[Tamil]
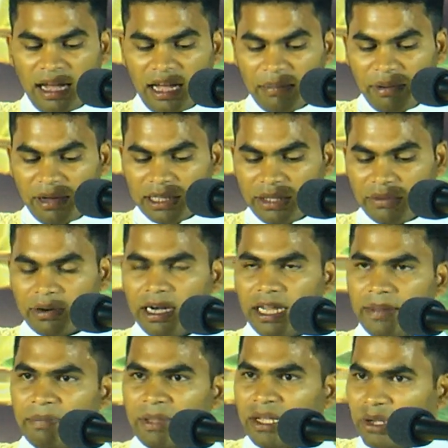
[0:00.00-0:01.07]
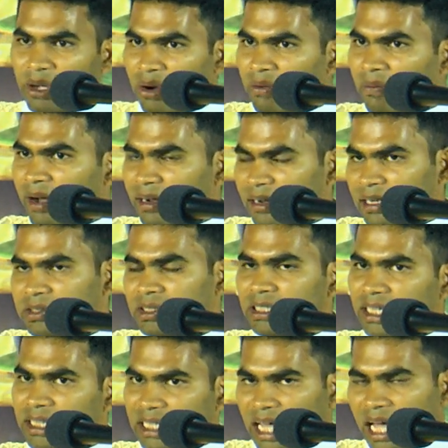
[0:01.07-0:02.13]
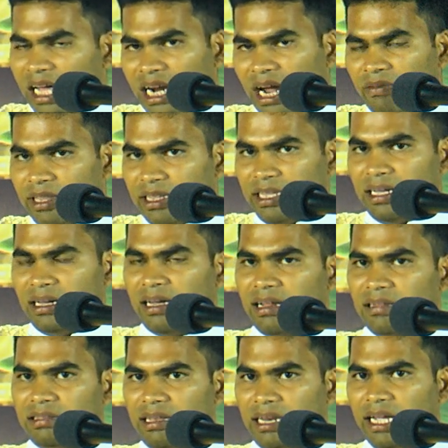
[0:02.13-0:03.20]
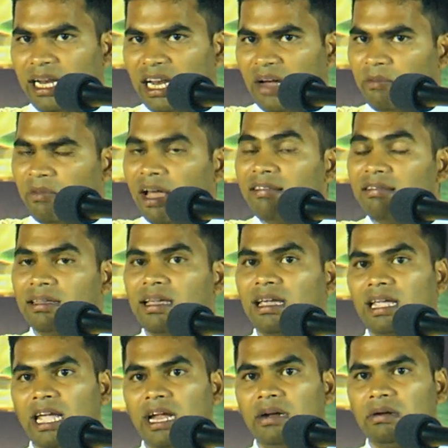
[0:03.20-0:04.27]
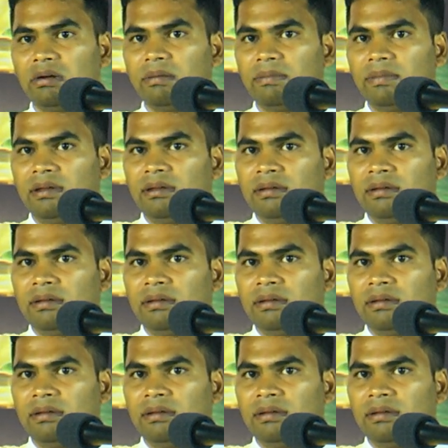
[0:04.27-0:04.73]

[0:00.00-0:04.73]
அன்பாந்தவர்களே யோவான் நற்செய்தி ஆறாவது அதிகாரத்திலே நாம் வாசிக்க கேட்டோம்